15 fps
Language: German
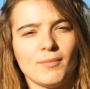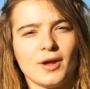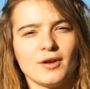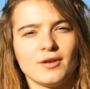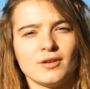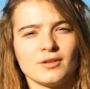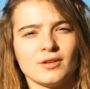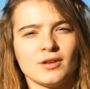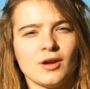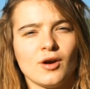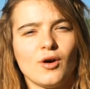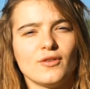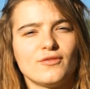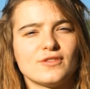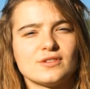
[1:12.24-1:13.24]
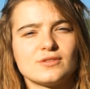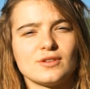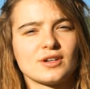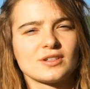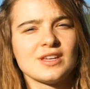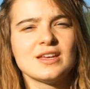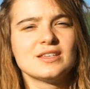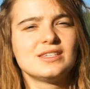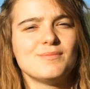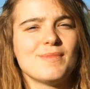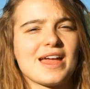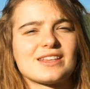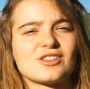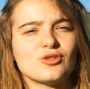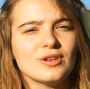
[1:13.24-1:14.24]
Man hat versucht, sie
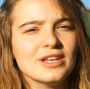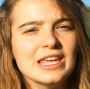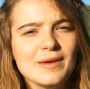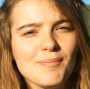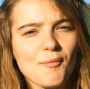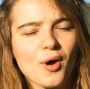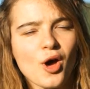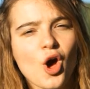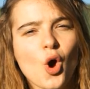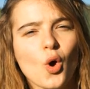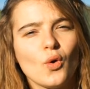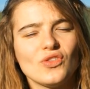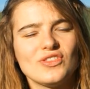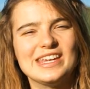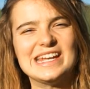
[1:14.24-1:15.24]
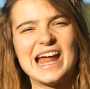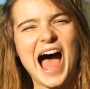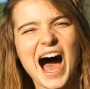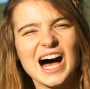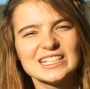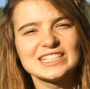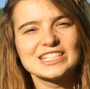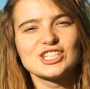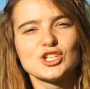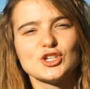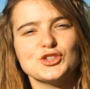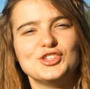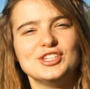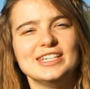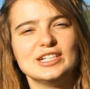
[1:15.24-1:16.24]
mehr zu lieben und den Hass
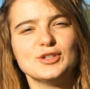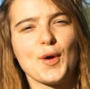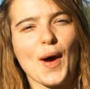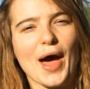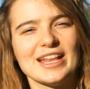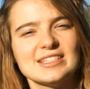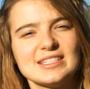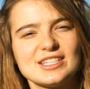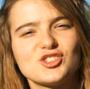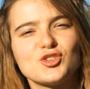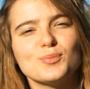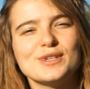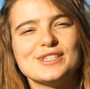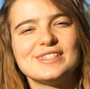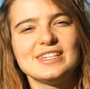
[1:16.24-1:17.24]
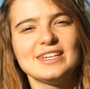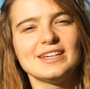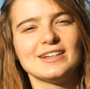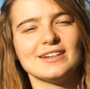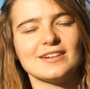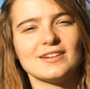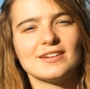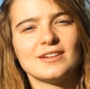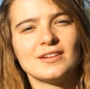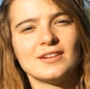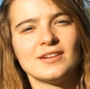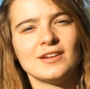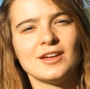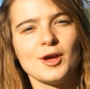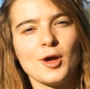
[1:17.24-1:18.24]
und die Ignoranz zu besiegen.
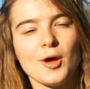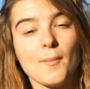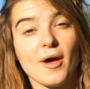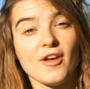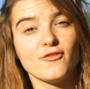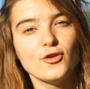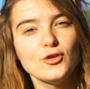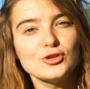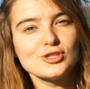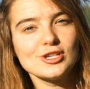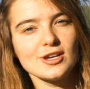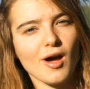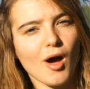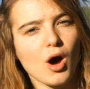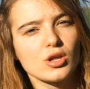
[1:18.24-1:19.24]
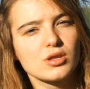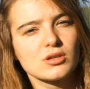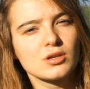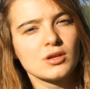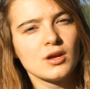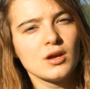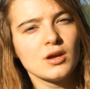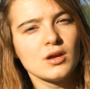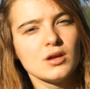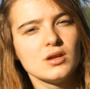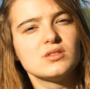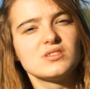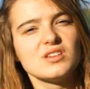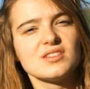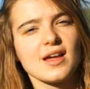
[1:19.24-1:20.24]
Bei 15 Grad
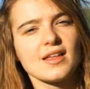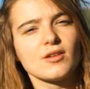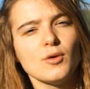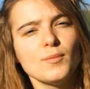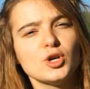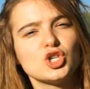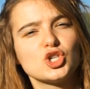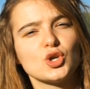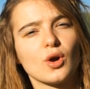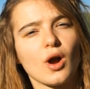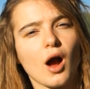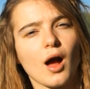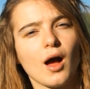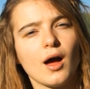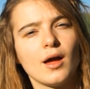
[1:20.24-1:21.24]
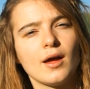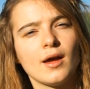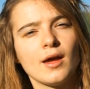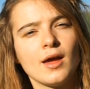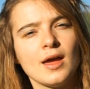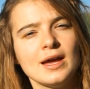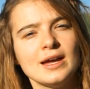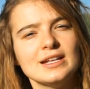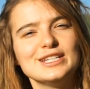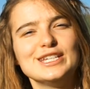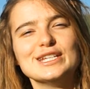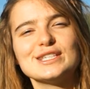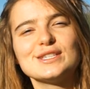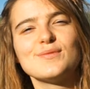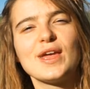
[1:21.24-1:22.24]
ist das auch damals schon gegangen.
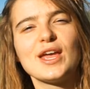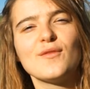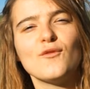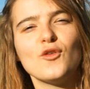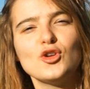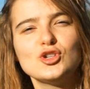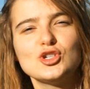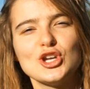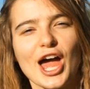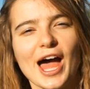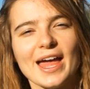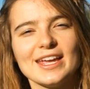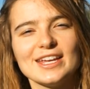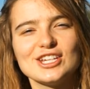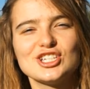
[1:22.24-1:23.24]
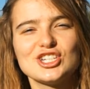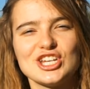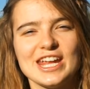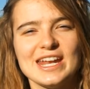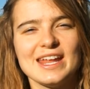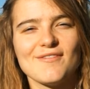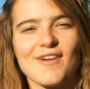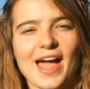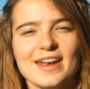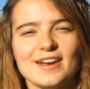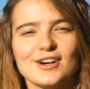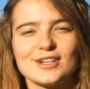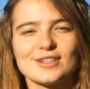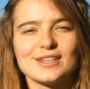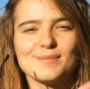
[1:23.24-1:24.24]
Deswegen wünsche ich euch schöne
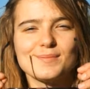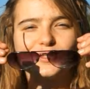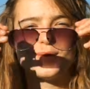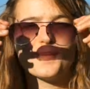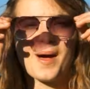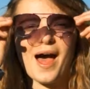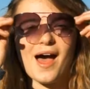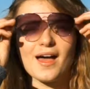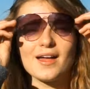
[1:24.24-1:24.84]
Weihnachten im Sommer.